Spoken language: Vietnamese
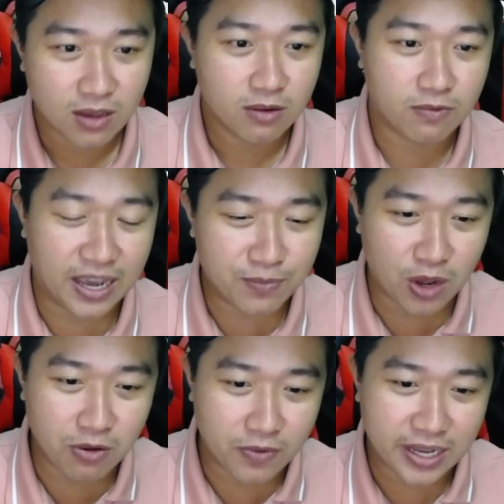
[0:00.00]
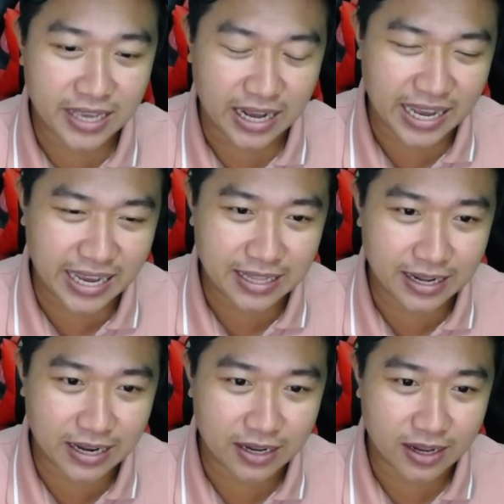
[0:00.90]
và em nói với quý vị khán giả nghe như thế
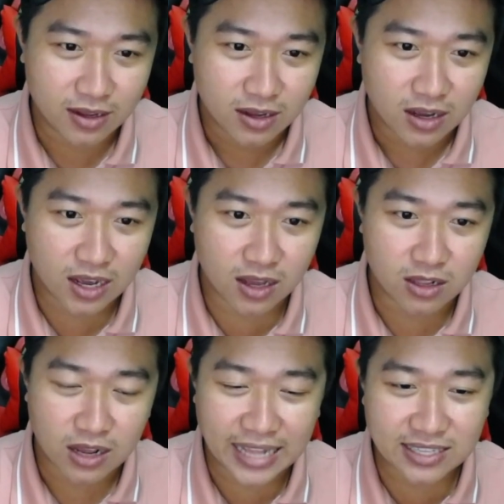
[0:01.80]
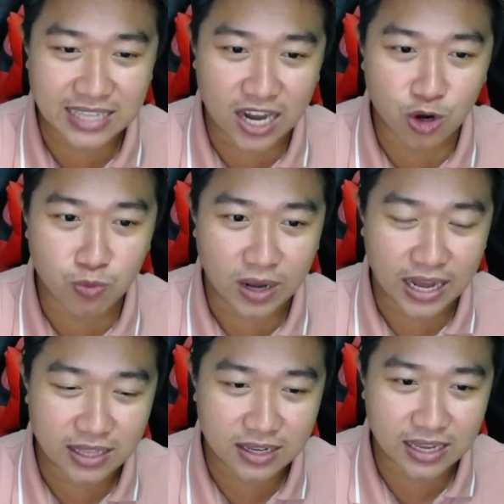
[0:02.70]
này nè ha anh ta luôn
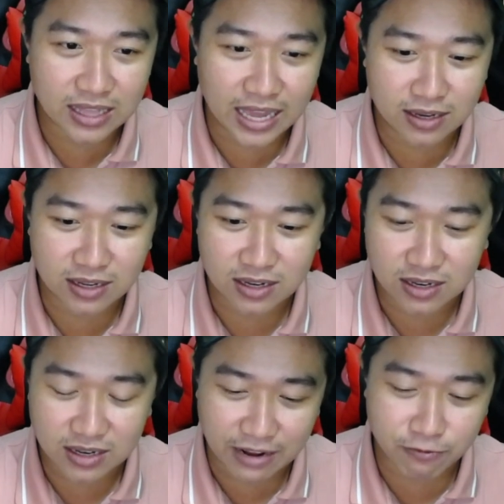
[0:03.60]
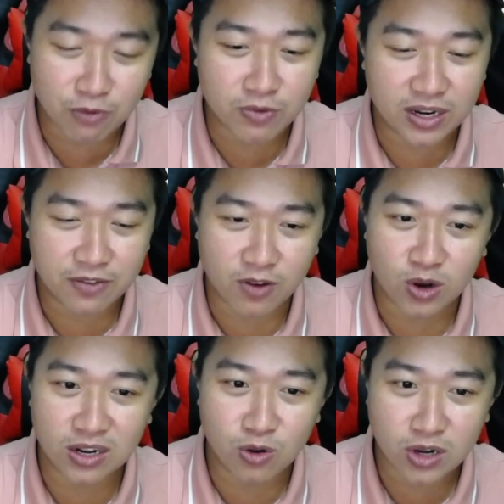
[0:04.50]
anh cái thằng à, lạc phong bằng điện bỏ
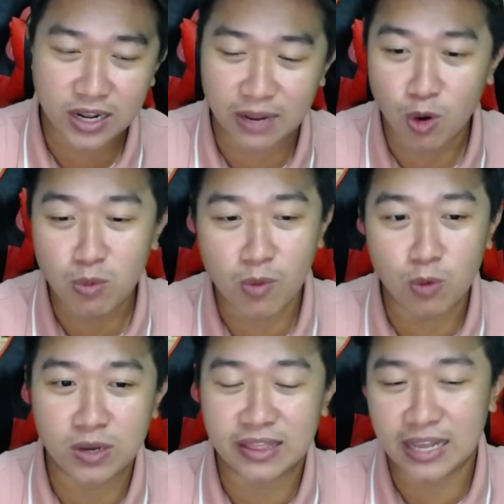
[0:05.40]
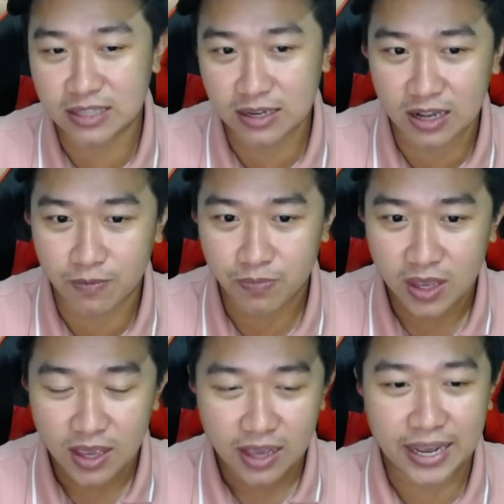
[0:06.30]
này luôn nói rằng 41 kênh đang tấn công
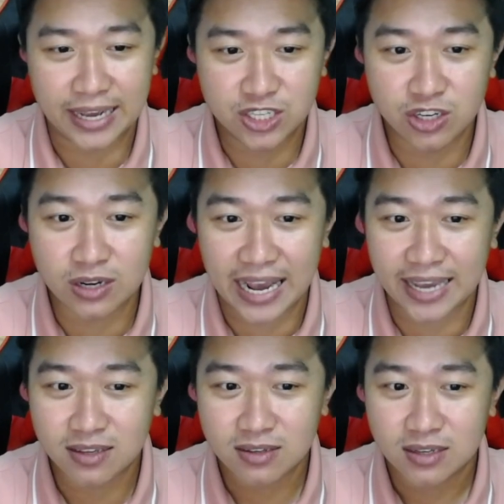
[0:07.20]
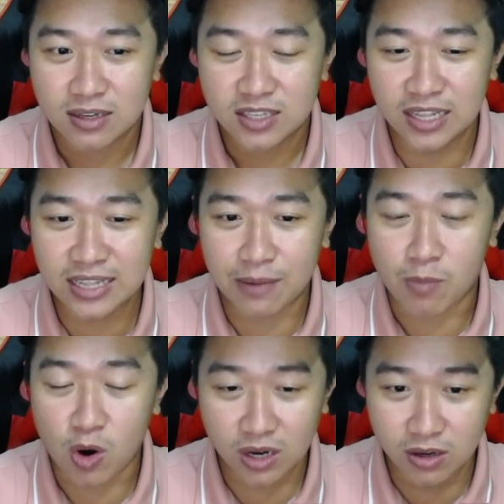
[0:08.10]
ngày xưa ai chính là
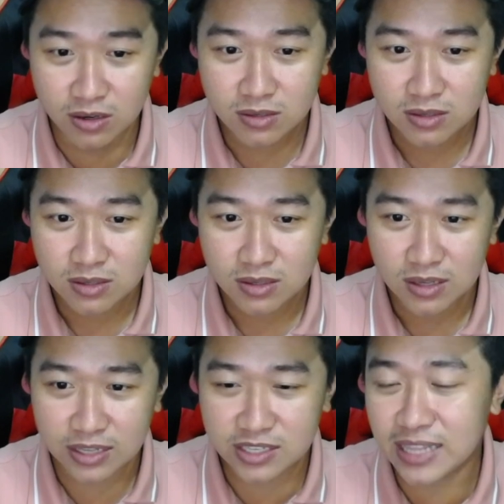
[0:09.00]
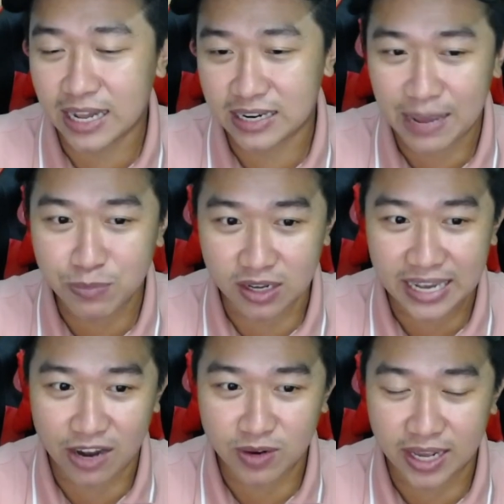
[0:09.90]
bọn lương à, chính là thám tử
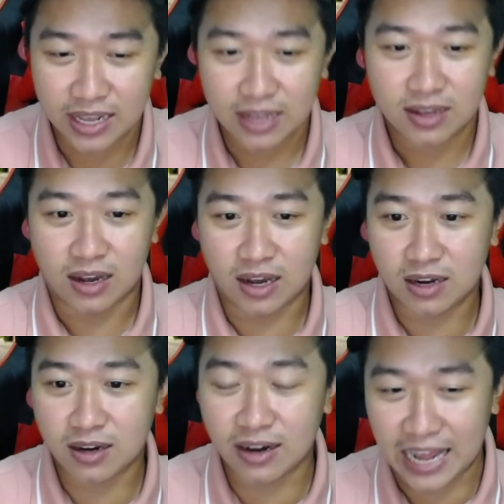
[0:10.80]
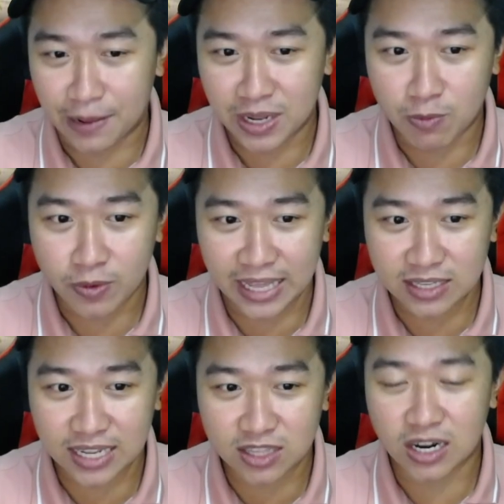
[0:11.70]
cao này à, nó làm ra một cái danh
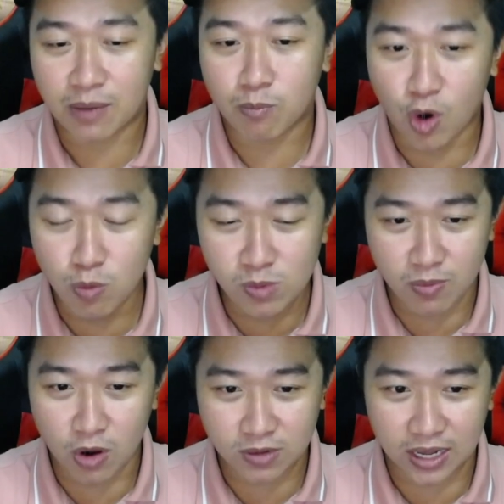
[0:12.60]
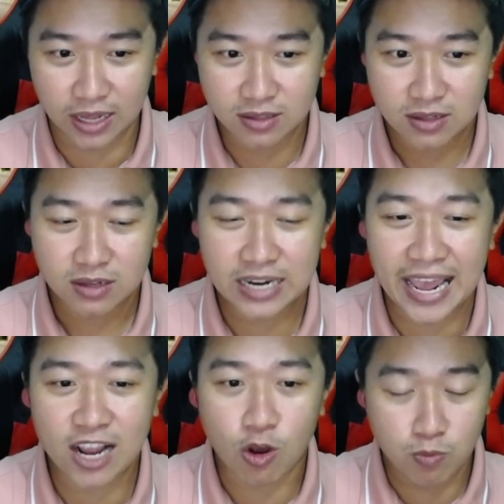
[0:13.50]
sách đó là 41 kênh
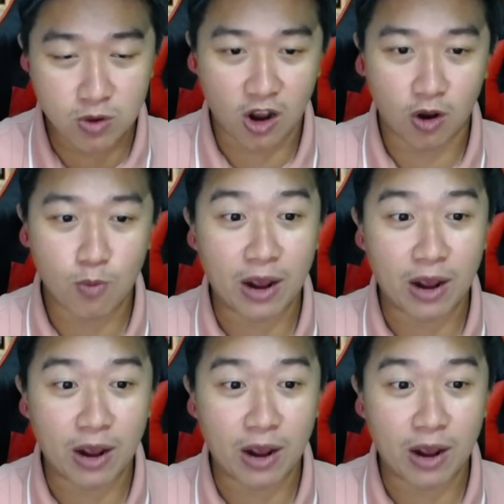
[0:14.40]
đang ủng hộ bà